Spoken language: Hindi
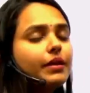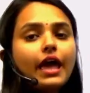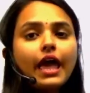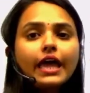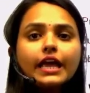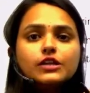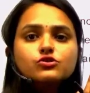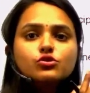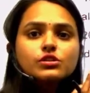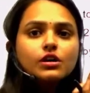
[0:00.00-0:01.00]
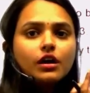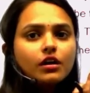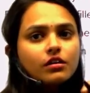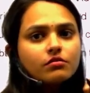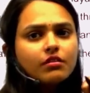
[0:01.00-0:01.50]
क्या है इनका जो
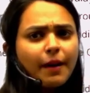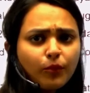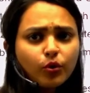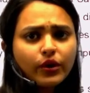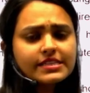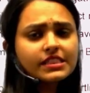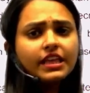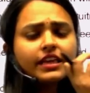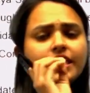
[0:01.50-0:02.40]
आप लोग कह सकते हैं कि